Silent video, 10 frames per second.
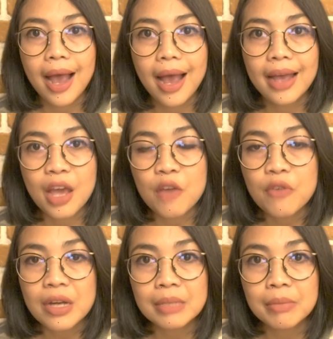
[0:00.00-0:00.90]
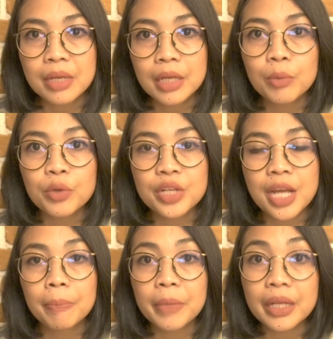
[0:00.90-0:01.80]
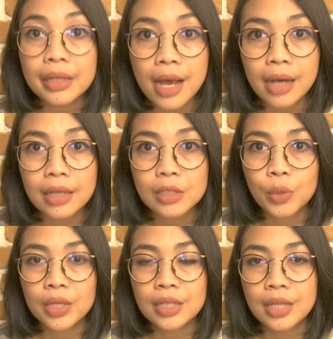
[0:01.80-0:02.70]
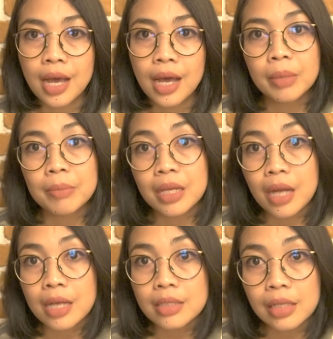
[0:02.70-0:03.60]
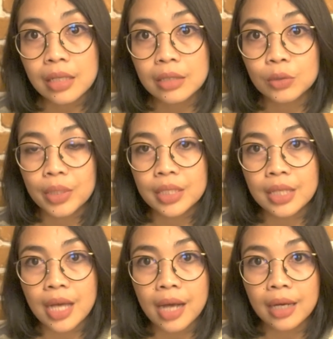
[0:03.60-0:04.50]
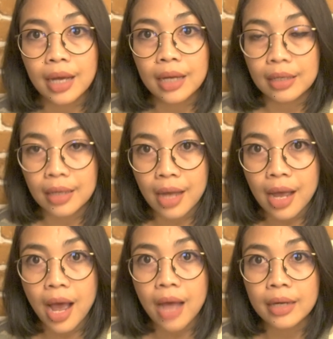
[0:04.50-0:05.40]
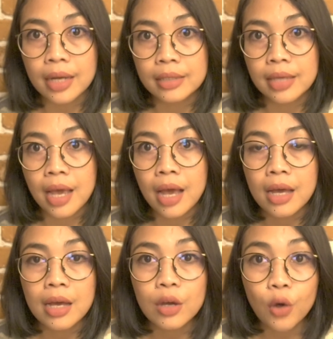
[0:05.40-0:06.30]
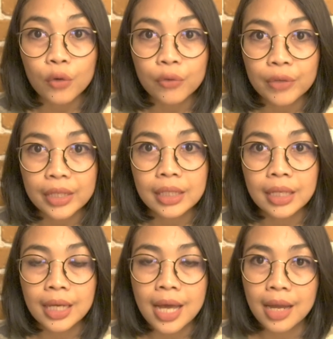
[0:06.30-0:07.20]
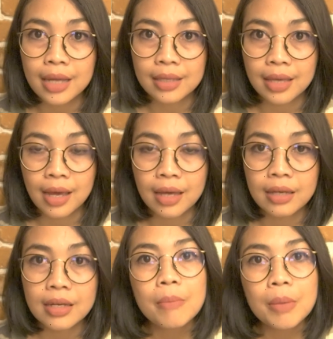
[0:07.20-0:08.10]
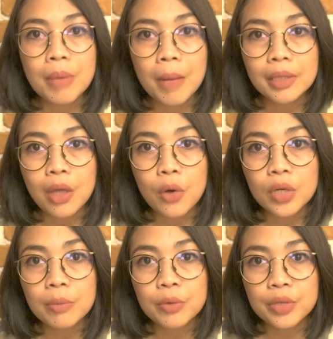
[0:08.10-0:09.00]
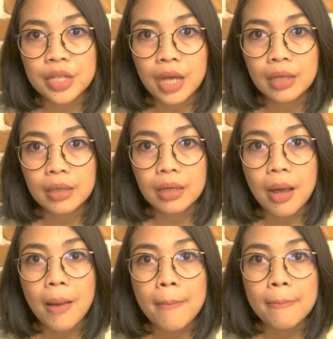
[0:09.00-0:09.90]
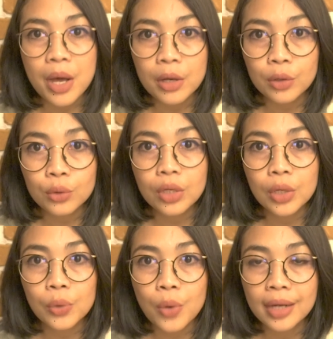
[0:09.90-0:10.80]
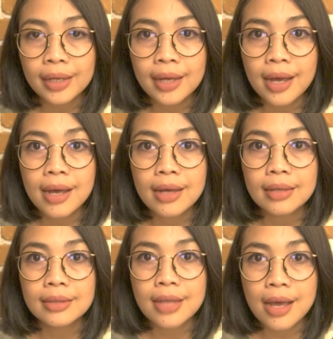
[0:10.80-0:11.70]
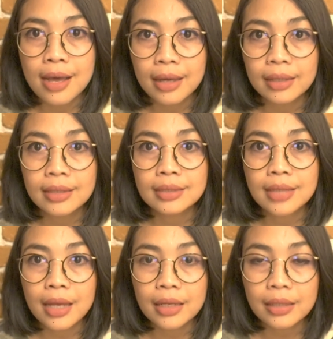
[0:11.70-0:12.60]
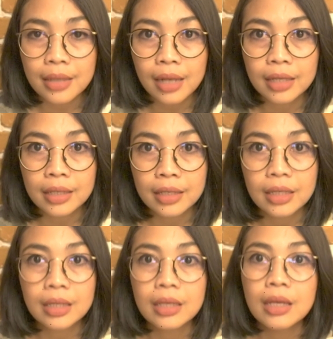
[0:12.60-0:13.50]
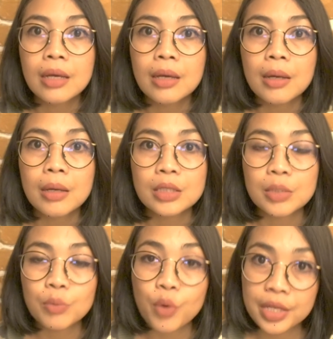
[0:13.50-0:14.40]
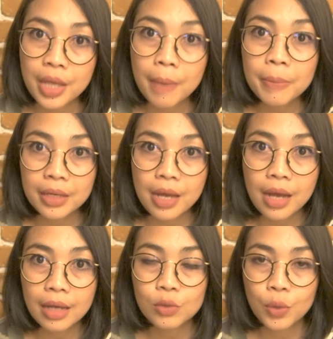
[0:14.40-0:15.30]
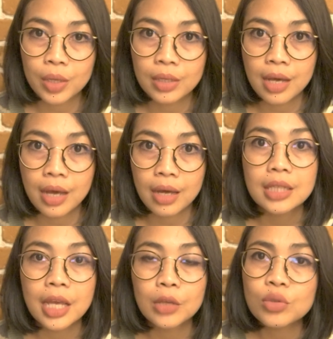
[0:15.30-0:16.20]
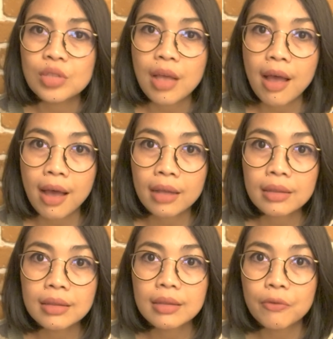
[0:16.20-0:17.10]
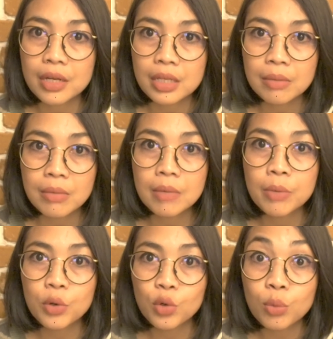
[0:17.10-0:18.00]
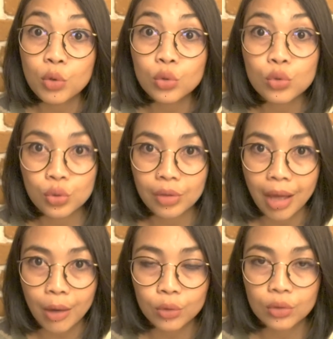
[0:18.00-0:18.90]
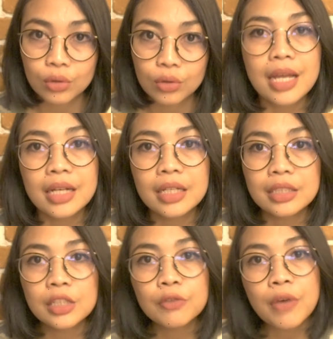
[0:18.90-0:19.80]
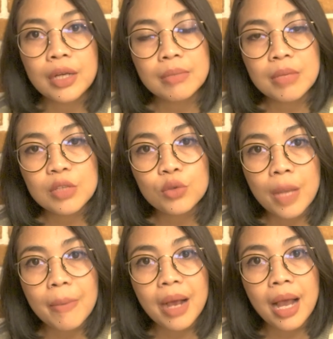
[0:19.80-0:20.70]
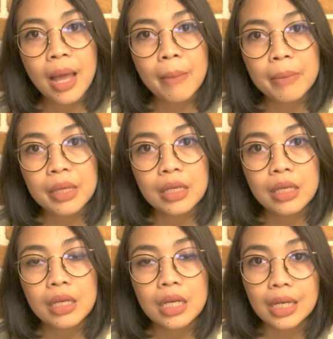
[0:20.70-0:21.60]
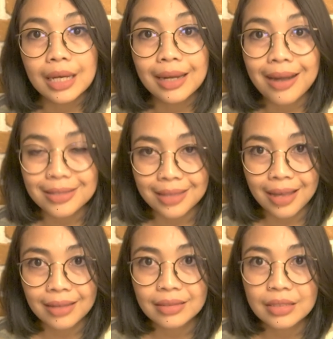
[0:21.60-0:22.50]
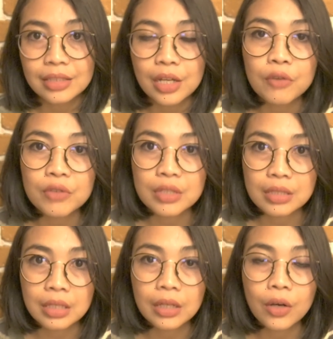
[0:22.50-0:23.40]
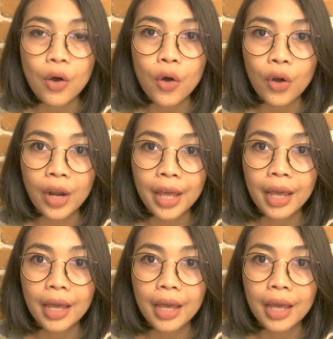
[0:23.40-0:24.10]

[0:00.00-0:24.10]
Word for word: Ayah Fadime kemudian pindah ke Swedia, bermigrasi ke Swedia karena adanya konflik di negaranya. Beberapa tahun kemudian, baru keluarga dari Sahindal ini semuanya pindah ke Swedia, yaitu saat Fadime berumur 7 tahun. Dari kecil Fadime sudah mengalami kekerasan secara fisik oleh